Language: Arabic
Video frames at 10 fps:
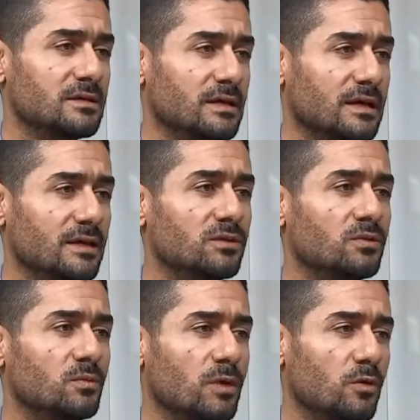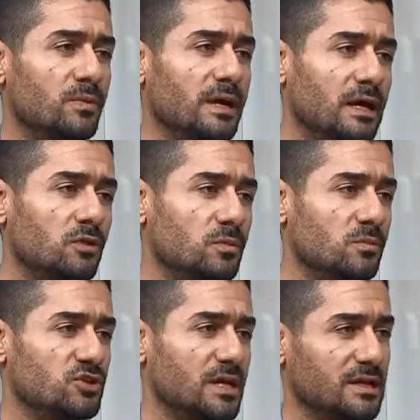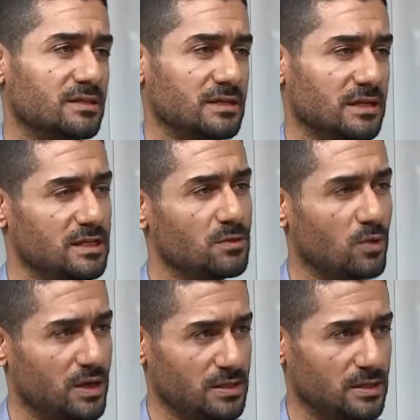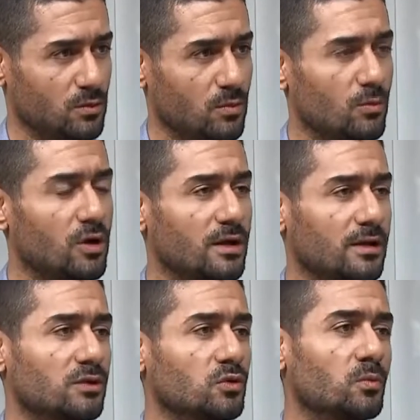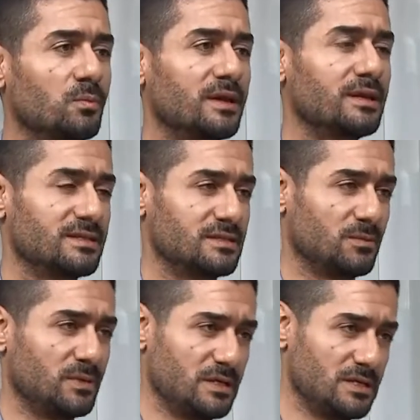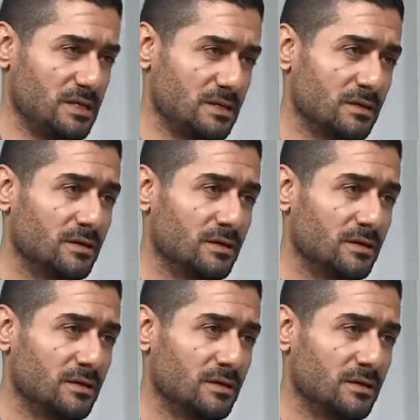عندهم أو بيعانوا من مشاكل صحية معينة ومقارنتهم مع ناس طبيعيين